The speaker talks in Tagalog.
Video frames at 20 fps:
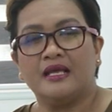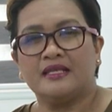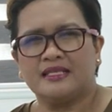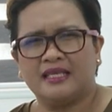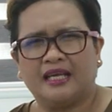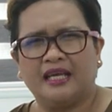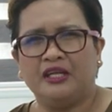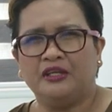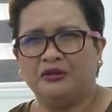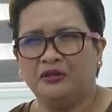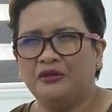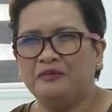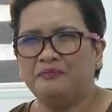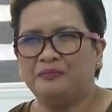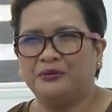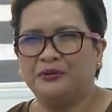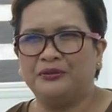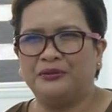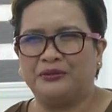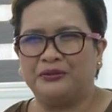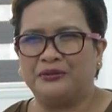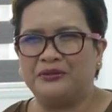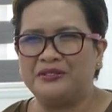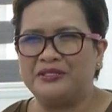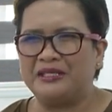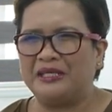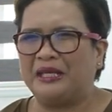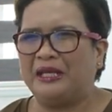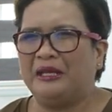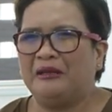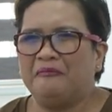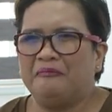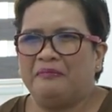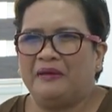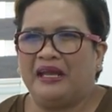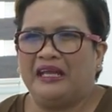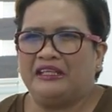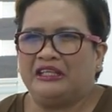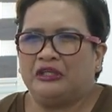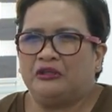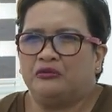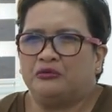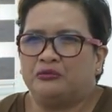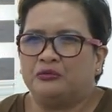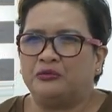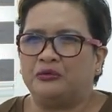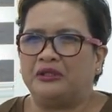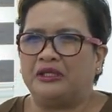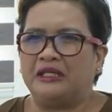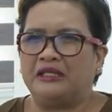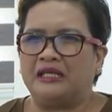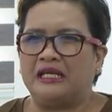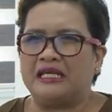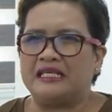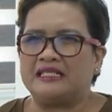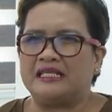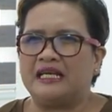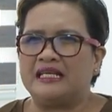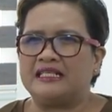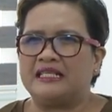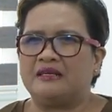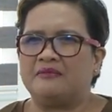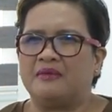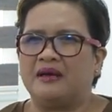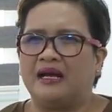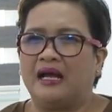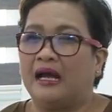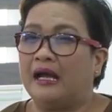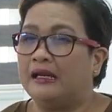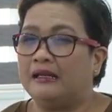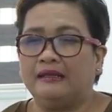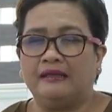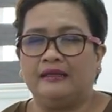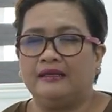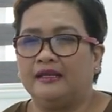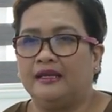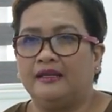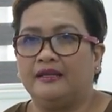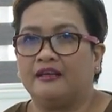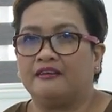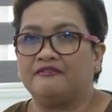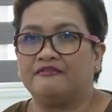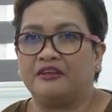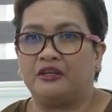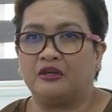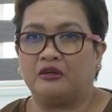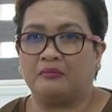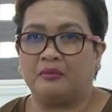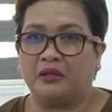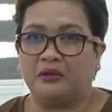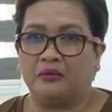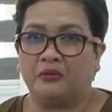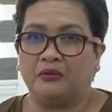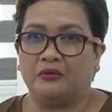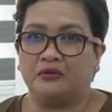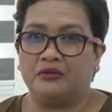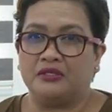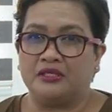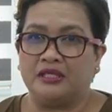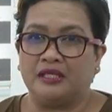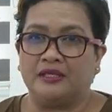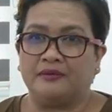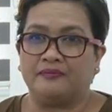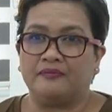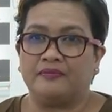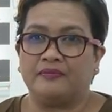Sa gintong punto, si Empey tinuturing na isa sa mga haligi ng phenomenology.